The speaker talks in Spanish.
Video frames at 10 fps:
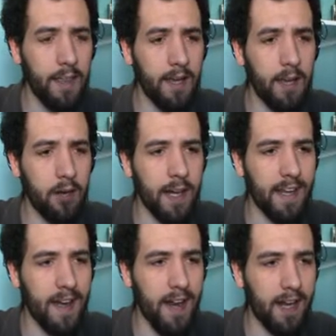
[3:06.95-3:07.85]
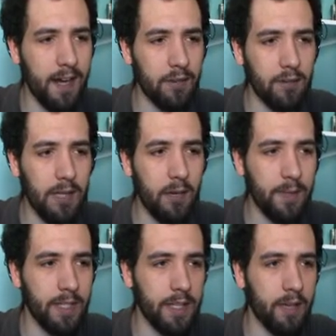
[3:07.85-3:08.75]
y de aquí lo cargan al carro y lo
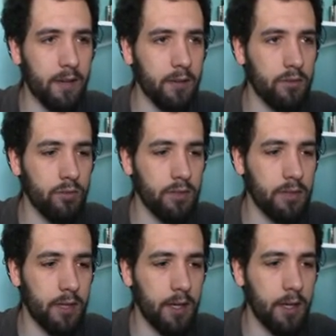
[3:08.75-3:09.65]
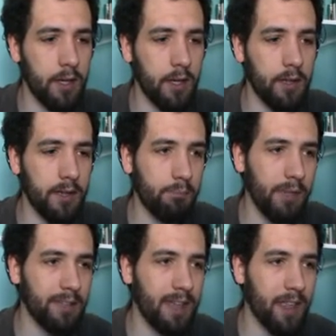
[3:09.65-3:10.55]
meten en nuestra
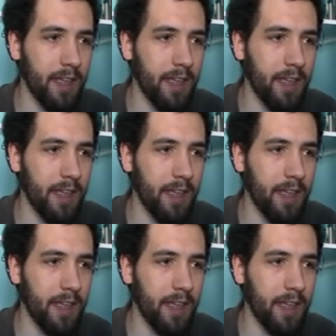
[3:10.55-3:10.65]
despensa